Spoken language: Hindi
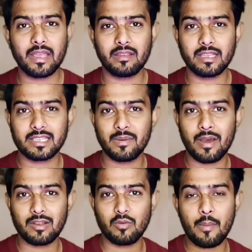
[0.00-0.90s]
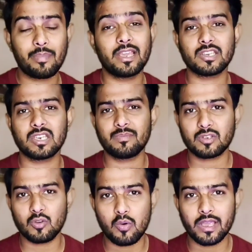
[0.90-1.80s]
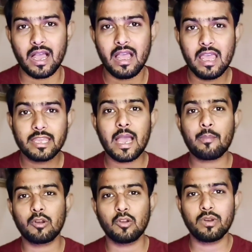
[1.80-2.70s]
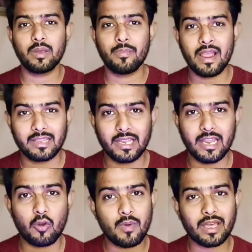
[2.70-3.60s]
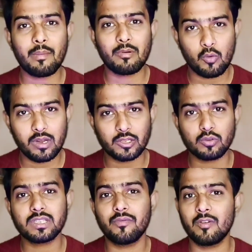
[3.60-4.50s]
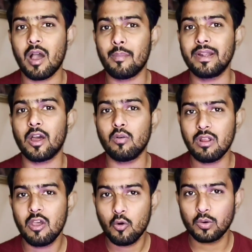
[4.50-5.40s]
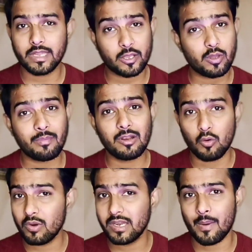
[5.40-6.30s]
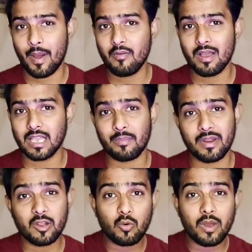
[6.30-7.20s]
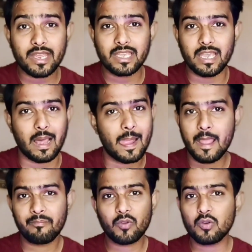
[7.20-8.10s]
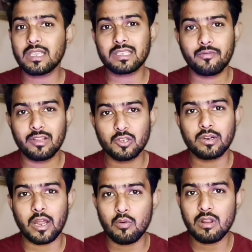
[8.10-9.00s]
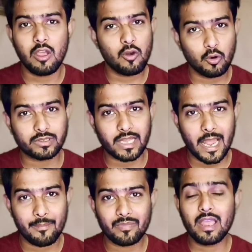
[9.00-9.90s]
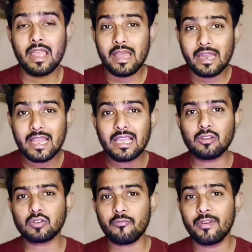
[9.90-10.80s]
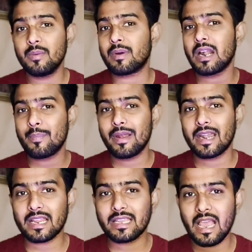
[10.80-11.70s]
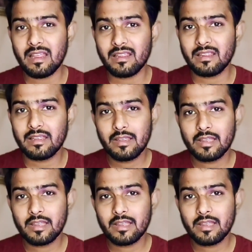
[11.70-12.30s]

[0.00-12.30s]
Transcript: आपके जैसे कि मान लो एप्लीकेशन पे शो हो गया कि आपको लोन ये बैंक दे रही है कोई भी अगर आप लोन लेते हो सिविल वहाँ पे डाउन होता है क्योंकि आपने लोन लिया भाई वहाँ से आपने इंक्वायरी की है उससे सिविल जो डाउन होता है लेकिन दोस्तों फ्लिपकार्ट प्लेटर क्या है